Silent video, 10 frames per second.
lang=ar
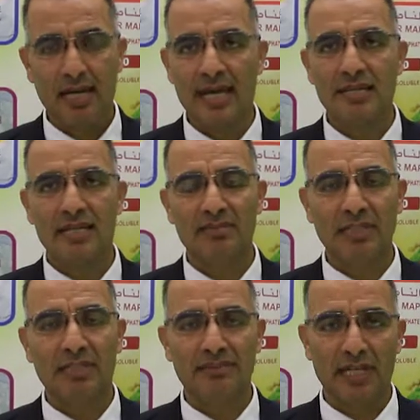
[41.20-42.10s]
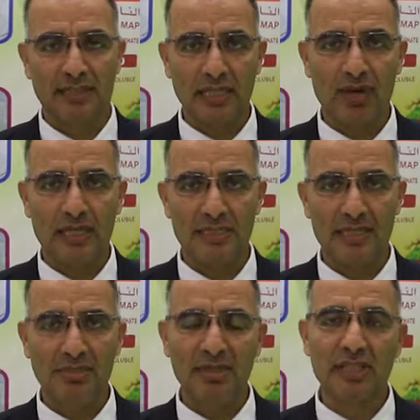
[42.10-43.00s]
هذه المادة بتحتوي على
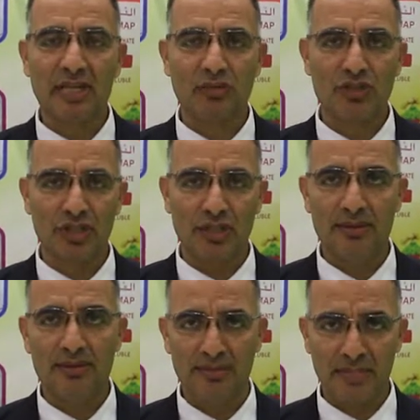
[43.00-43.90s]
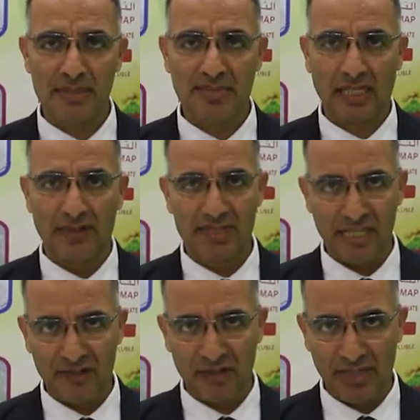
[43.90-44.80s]
سيناميد الهيدروجين بنسبة
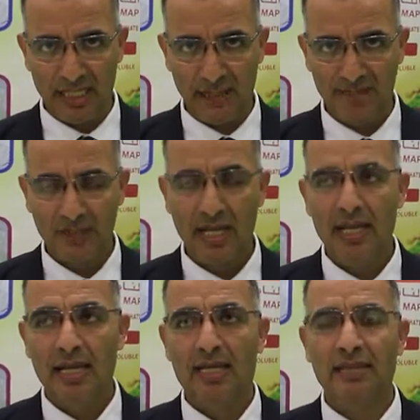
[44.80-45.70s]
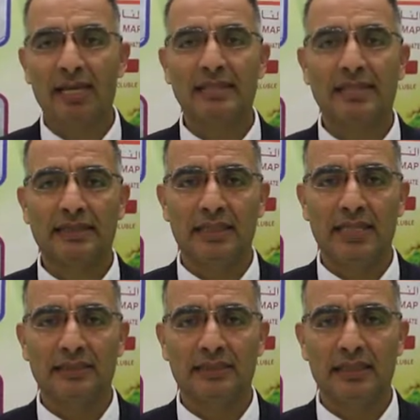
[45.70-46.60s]
50% المادة
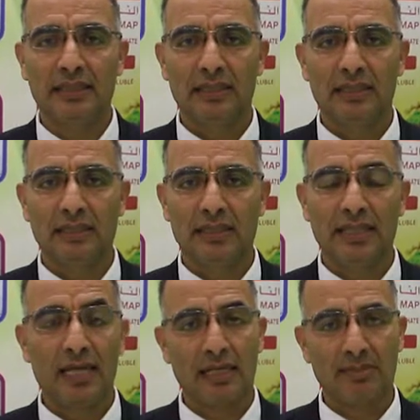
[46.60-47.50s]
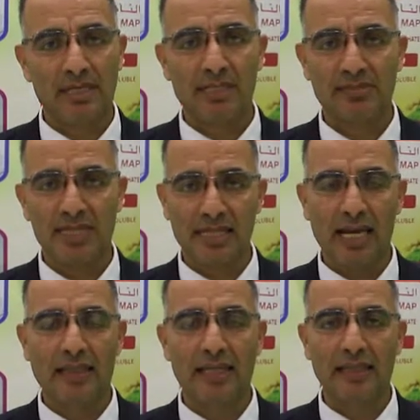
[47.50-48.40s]
ديت آه، داخلة مصر من
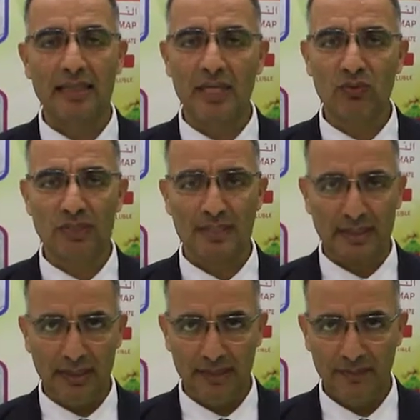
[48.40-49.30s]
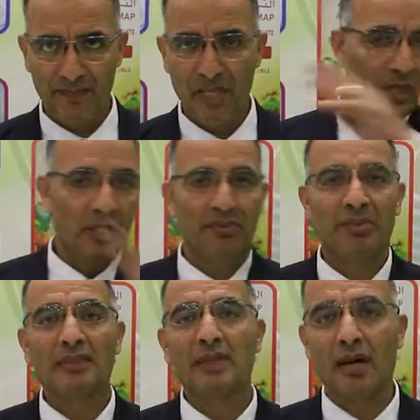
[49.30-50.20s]
سنة 92
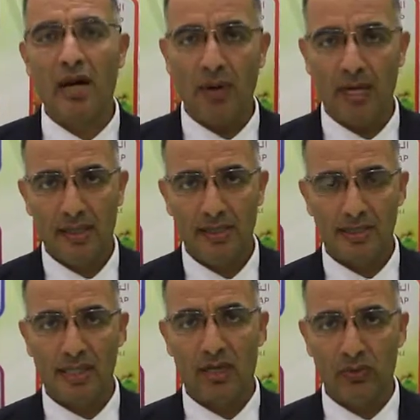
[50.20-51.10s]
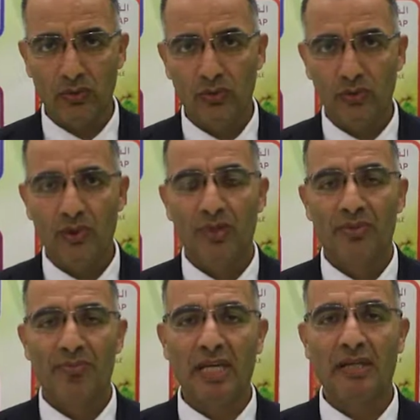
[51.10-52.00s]
بيتراوح سعره
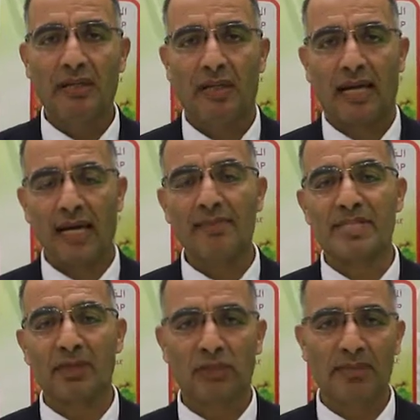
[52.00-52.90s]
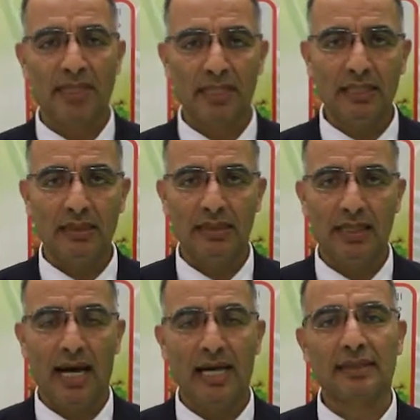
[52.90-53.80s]
من 85
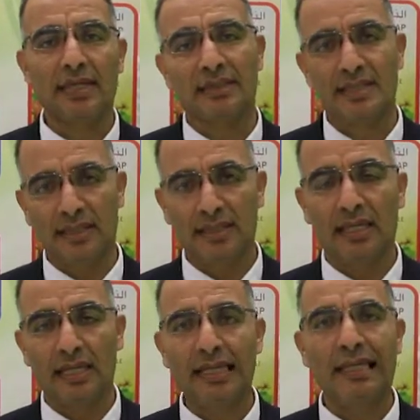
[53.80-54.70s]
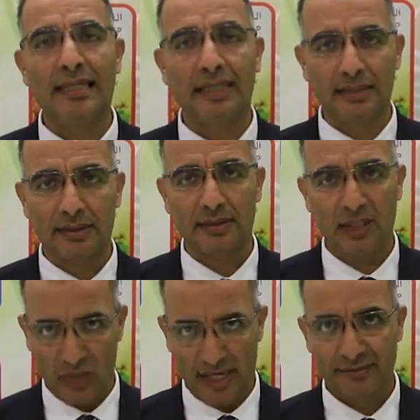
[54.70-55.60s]
حتى 90 جنيه للتر
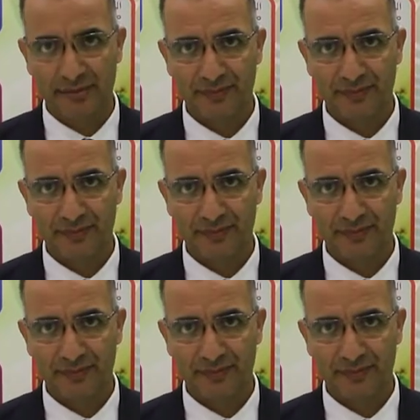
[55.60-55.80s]
الواحد